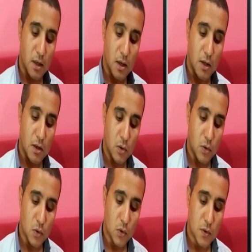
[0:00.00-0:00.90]
الريح
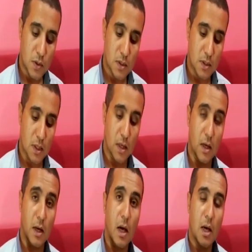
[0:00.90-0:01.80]

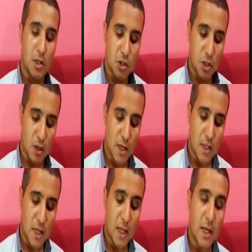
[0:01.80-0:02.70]
غصنا
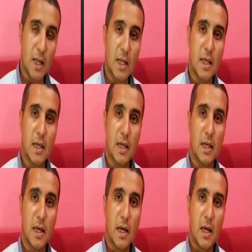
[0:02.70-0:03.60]
جرينا
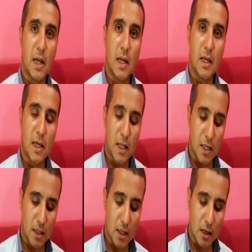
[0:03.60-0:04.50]
إليه لكي
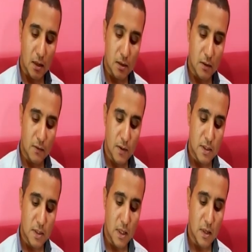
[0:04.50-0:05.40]
نقطف
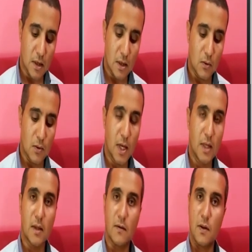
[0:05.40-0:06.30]
الزهر أو
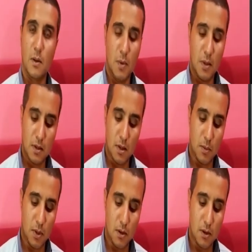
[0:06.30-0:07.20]
نحتفي
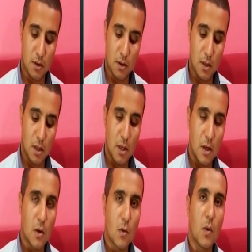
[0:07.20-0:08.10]
بالثمر
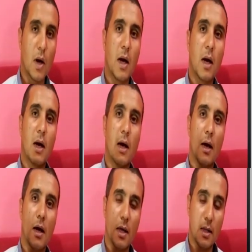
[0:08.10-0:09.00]

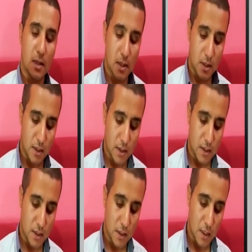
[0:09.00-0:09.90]
وها
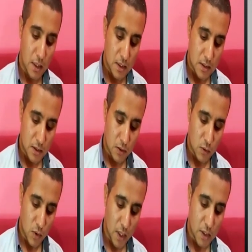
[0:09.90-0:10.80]
إنني صرت
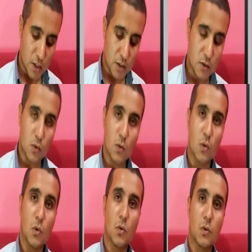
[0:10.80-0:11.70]
أخشى
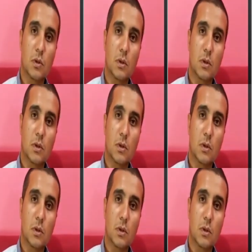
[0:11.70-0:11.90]
السقوط